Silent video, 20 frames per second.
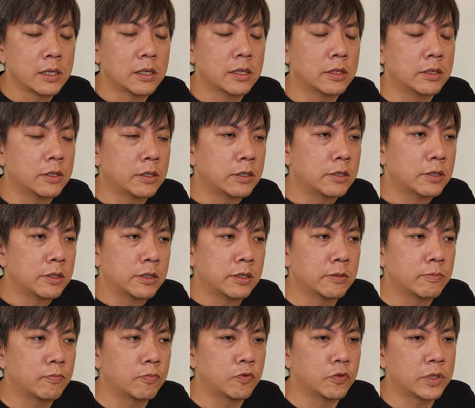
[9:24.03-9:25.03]

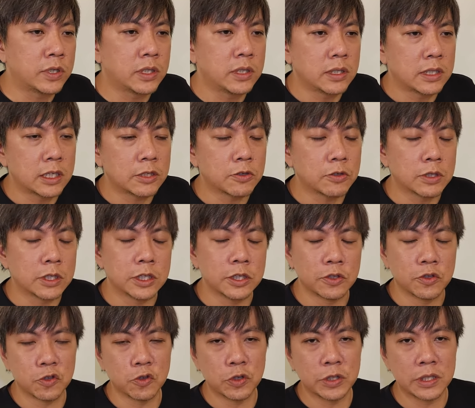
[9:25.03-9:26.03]
呃，不是那种
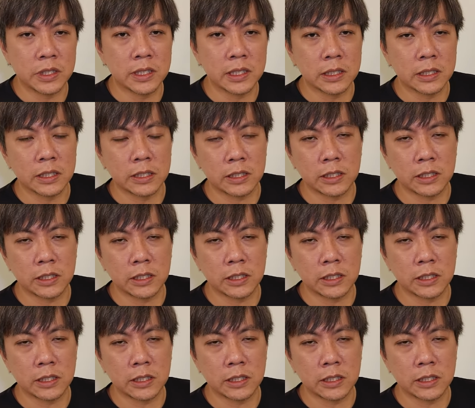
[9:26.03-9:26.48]
很纯正